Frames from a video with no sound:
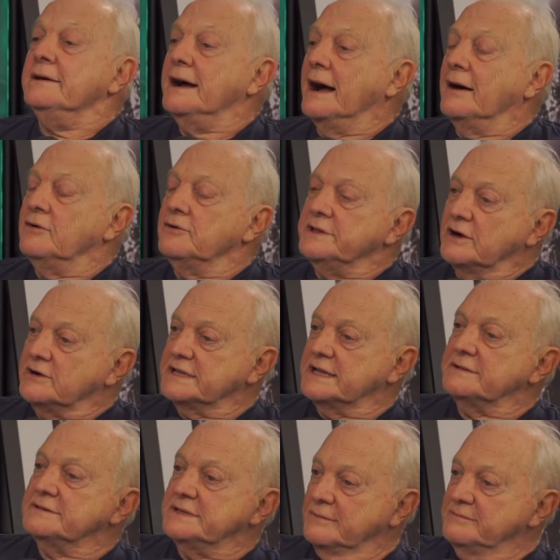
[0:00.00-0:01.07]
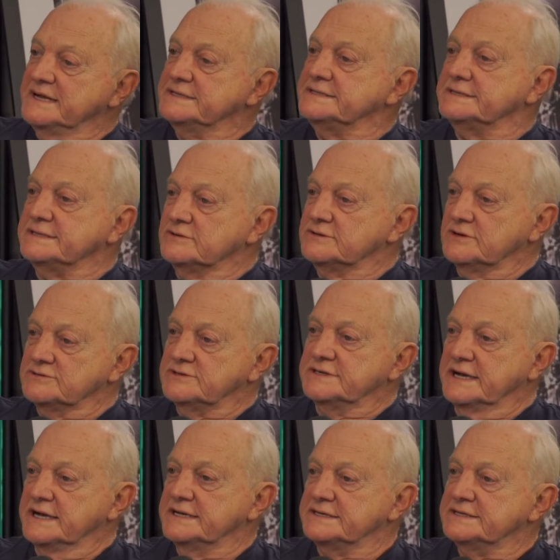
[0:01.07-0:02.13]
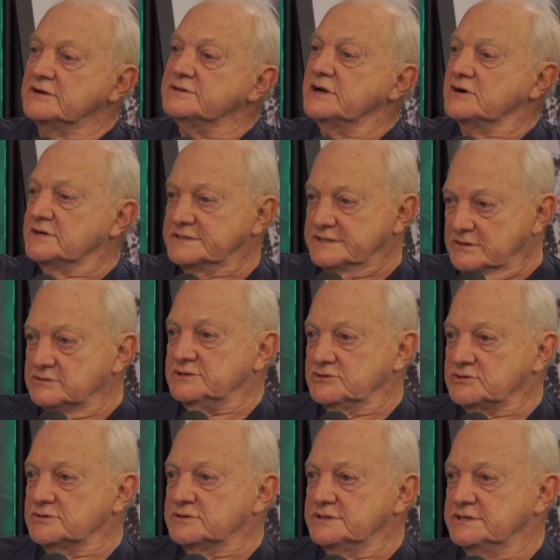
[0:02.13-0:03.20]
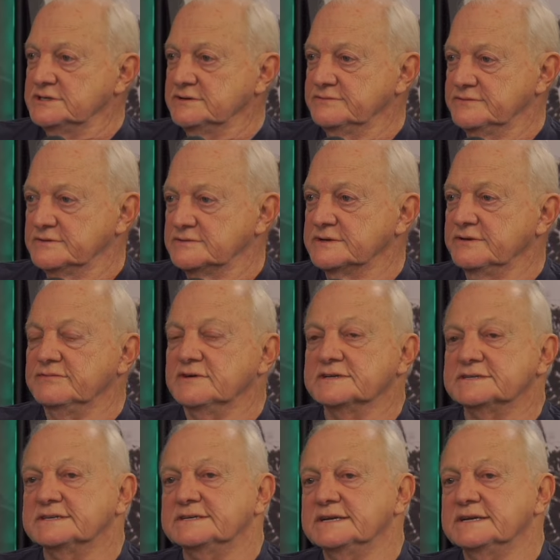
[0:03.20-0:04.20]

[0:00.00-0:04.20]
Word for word: Ah, o negócio da medição de audiência é um negócio tão discutível que você.